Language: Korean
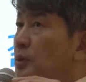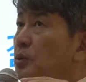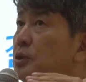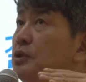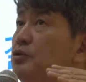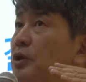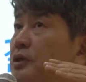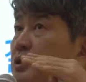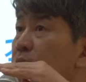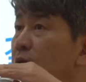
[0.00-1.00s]
또 기술의
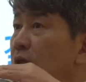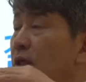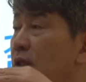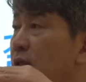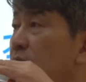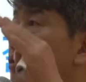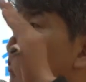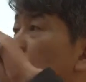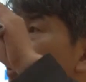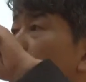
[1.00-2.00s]
흐름이 그런
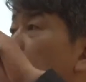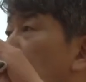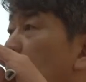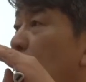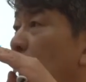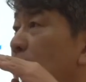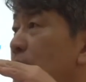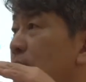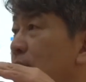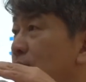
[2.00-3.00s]
걸로 돈못 벌어
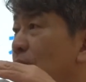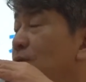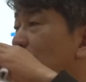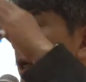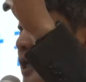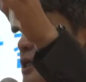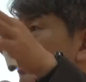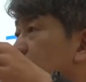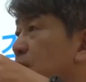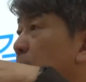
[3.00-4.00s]
전 세계가
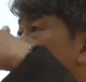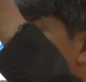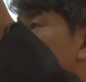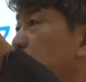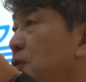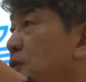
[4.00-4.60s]
이미 그렇게 바뀌고 있어